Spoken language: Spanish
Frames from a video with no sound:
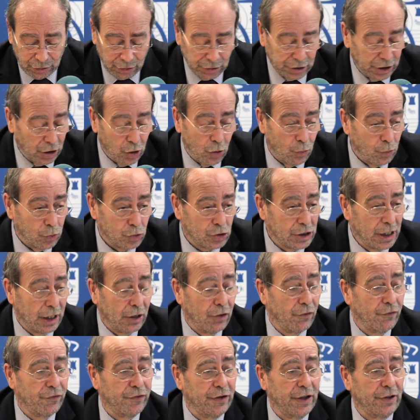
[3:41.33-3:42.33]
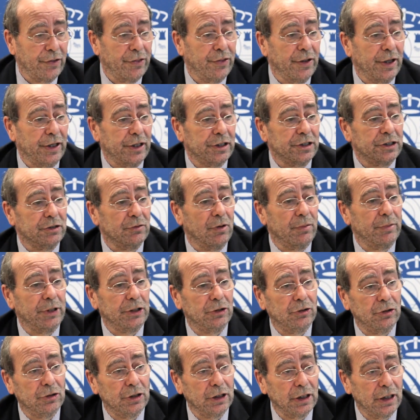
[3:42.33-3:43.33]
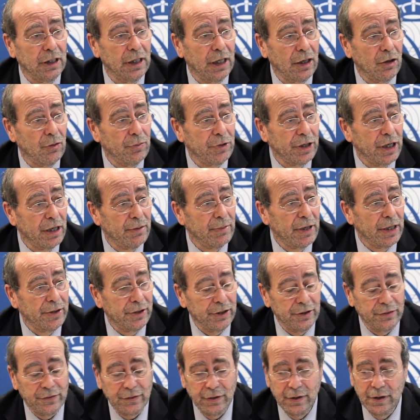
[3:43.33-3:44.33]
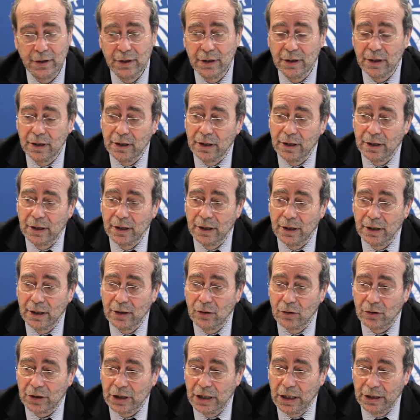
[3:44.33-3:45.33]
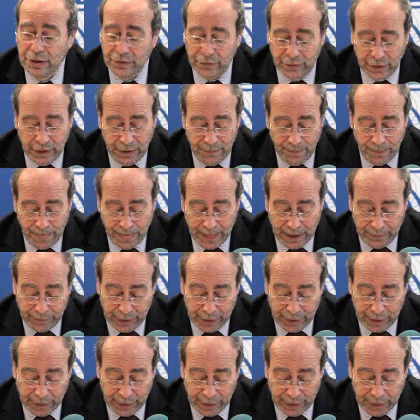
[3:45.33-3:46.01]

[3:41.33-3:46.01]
yo no tengo mucha confianza en este momento de que la Comunidad de Madrid eh, lo realice,